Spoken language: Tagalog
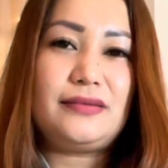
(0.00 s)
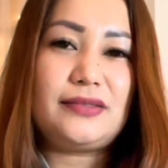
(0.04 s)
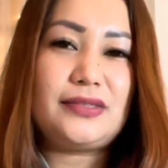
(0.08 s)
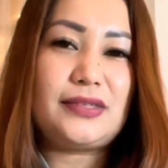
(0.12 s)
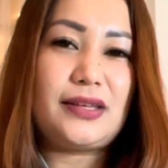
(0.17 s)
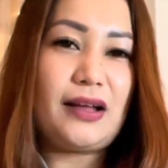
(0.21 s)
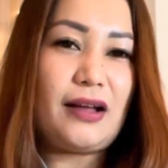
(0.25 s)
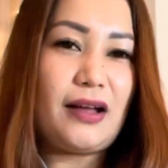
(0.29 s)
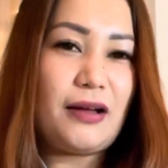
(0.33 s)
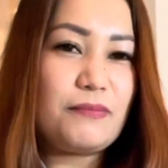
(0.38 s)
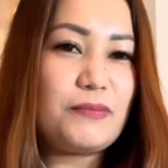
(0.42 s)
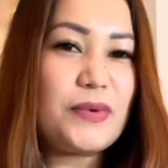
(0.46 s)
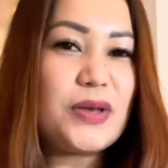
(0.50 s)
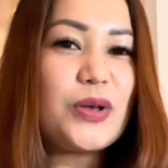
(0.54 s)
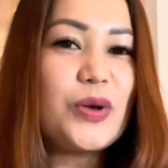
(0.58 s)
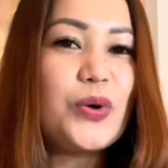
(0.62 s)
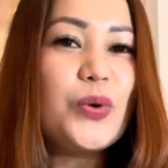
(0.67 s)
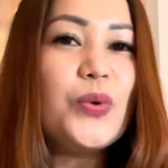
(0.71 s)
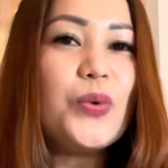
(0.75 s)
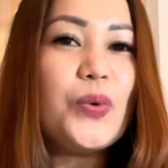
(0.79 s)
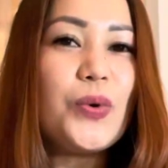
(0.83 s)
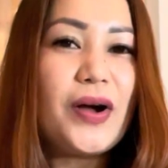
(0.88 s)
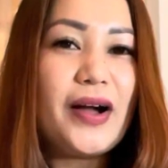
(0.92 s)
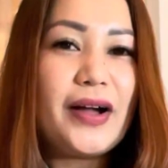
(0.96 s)
sa
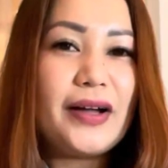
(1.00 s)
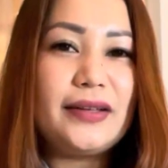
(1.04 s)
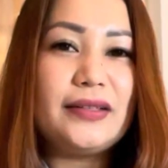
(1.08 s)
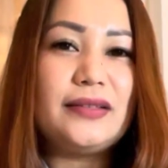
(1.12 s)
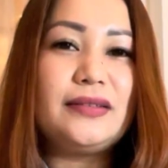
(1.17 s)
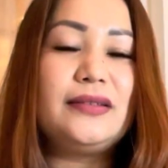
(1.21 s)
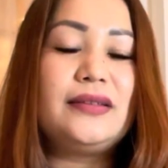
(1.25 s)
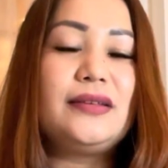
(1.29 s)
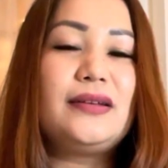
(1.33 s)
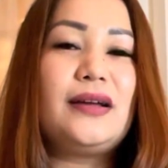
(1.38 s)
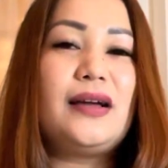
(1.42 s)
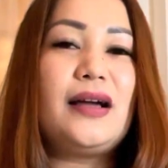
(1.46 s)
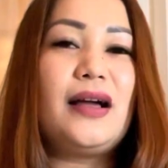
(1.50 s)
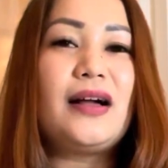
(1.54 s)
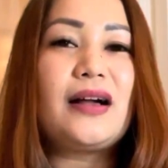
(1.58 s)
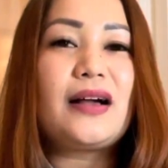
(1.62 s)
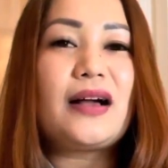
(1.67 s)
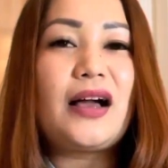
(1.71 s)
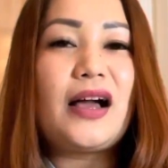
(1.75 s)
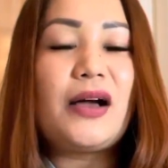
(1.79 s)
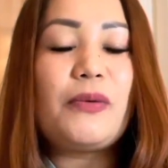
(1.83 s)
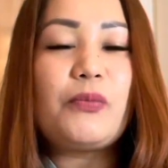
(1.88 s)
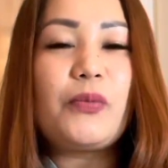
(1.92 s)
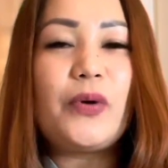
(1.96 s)
kabiguan ang
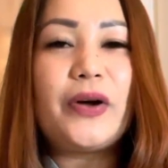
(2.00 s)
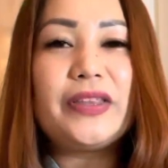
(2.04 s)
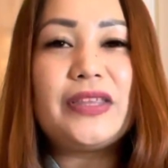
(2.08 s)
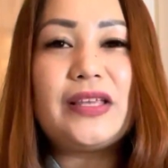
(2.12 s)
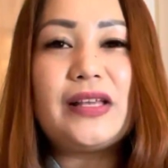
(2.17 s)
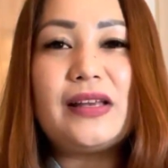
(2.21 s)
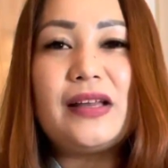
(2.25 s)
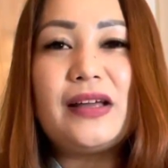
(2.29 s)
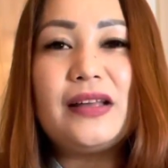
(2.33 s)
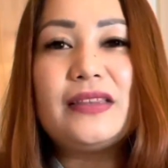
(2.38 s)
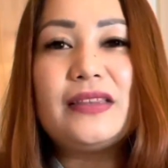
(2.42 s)
kapwa nila